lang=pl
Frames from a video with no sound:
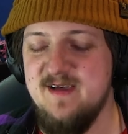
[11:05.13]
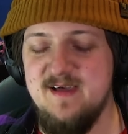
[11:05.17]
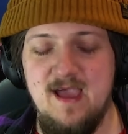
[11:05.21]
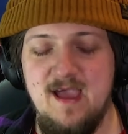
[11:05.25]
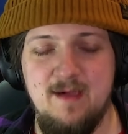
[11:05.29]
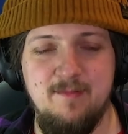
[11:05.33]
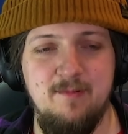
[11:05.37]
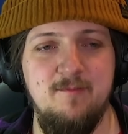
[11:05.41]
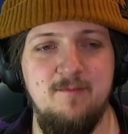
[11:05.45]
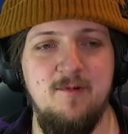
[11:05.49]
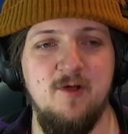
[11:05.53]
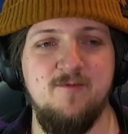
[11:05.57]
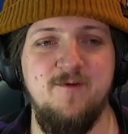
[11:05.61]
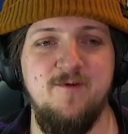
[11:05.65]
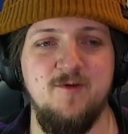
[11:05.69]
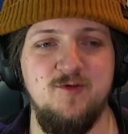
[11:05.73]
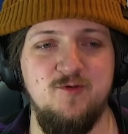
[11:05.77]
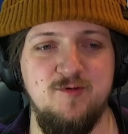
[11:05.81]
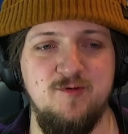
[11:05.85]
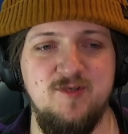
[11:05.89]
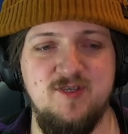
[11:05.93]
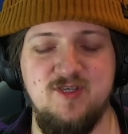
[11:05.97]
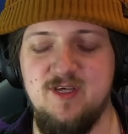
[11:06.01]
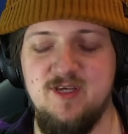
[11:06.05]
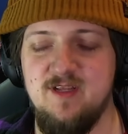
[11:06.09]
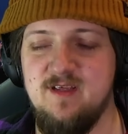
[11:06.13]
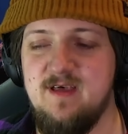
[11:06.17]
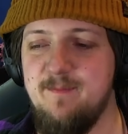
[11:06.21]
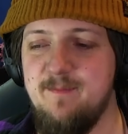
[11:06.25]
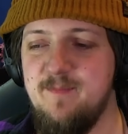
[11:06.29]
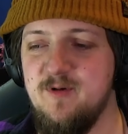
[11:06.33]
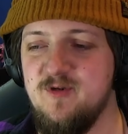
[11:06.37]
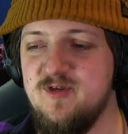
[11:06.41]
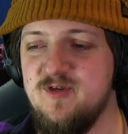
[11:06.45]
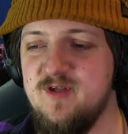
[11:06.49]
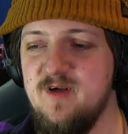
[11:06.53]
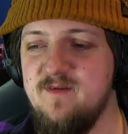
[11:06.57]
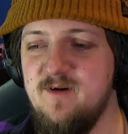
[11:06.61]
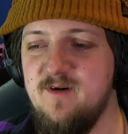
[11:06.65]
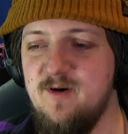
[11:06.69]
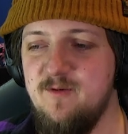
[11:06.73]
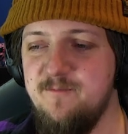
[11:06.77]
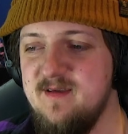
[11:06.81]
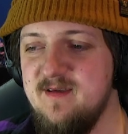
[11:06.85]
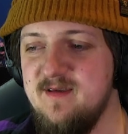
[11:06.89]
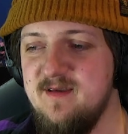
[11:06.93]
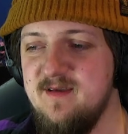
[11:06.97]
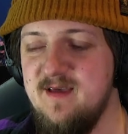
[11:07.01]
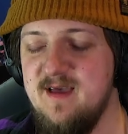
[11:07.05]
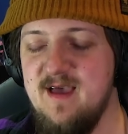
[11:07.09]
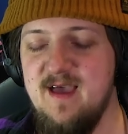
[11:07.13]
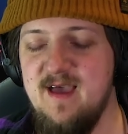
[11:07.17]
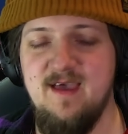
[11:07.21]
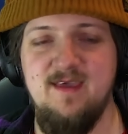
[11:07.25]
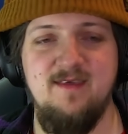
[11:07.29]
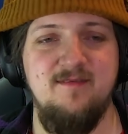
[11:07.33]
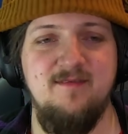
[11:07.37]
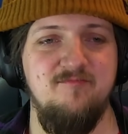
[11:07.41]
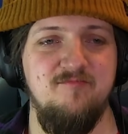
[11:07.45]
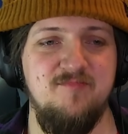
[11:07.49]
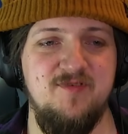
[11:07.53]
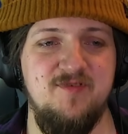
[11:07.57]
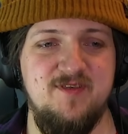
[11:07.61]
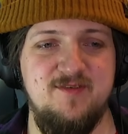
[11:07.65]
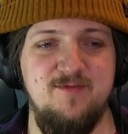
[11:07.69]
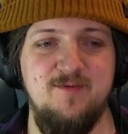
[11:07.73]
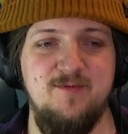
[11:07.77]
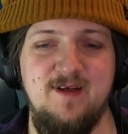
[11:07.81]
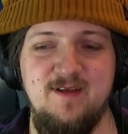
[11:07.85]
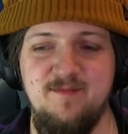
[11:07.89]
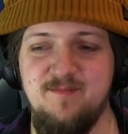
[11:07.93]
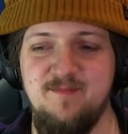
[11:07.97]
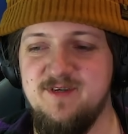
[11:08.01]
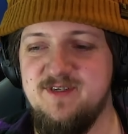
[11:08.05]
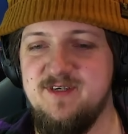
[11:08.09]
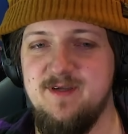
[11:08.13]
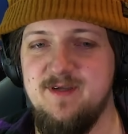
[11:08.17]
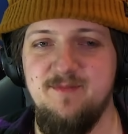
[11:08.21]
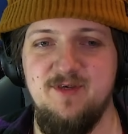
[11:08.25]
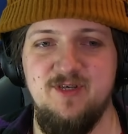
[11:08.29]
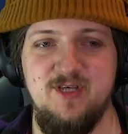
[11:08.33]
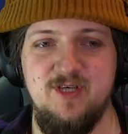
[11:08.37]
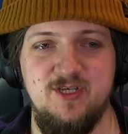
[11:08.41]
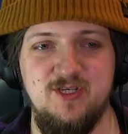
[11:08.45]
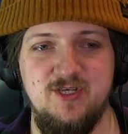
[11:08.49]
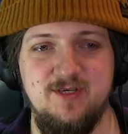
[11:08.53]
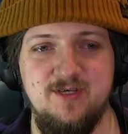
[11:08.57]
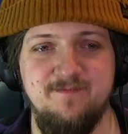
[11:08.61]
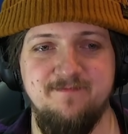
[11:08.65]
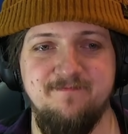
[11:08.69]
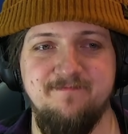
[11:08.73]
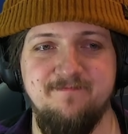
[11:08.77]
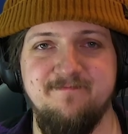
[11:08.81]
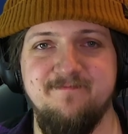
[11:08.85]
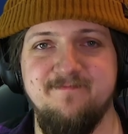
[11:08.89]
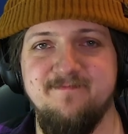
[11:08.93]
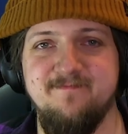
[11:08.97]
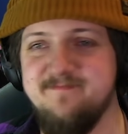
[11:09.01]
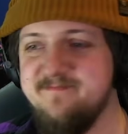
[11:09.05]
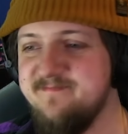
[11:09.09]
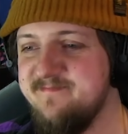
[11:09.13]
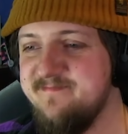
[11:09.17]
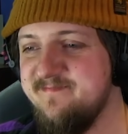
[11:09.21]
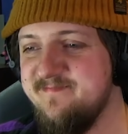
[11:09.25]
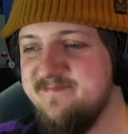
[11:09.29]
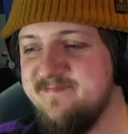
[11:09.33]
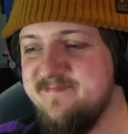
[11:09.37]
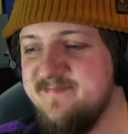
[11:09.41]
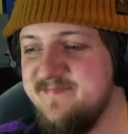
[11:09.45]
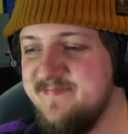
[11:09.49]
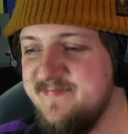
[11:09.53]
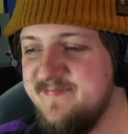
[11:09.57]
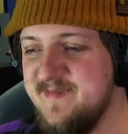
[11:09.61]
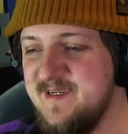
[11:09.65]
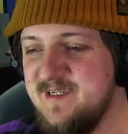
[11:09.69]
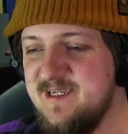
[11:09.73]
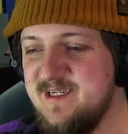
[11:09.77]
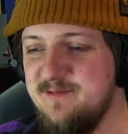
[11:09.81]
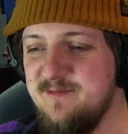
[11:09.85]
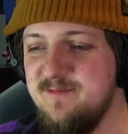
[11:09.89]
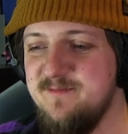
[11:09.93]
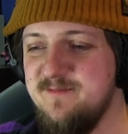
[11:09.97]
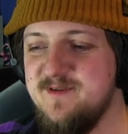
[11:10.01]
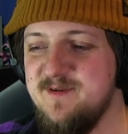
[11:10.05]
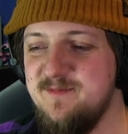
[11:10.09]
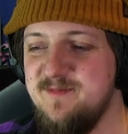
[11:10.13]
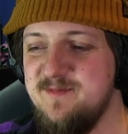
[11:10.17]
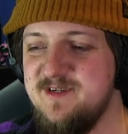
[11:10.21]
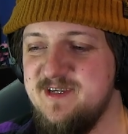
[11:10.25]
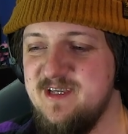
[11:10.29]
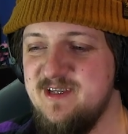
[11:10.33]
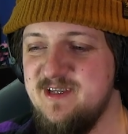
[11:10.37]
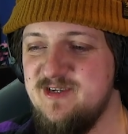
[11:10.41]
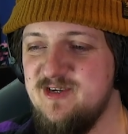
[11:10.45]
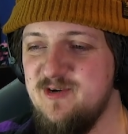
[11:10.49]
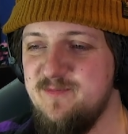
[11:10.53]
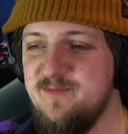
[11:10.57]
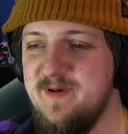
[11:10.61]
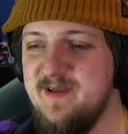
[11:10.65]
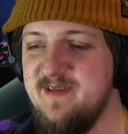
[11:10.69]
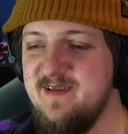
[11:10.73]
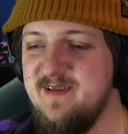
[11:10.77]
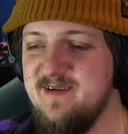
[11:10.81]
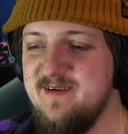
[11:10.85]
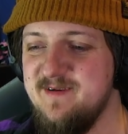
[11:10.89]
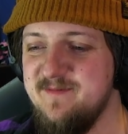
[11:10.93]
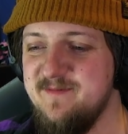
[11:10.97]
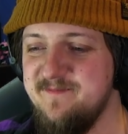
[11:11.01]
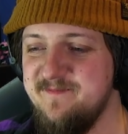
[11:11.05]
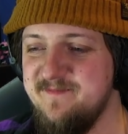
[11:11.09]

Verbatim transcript: Jakbym otworzył skrzynkę pocztową, ej, przysyłalibyście mi rzeczy? Chciałbym zrobić kiedyś opening.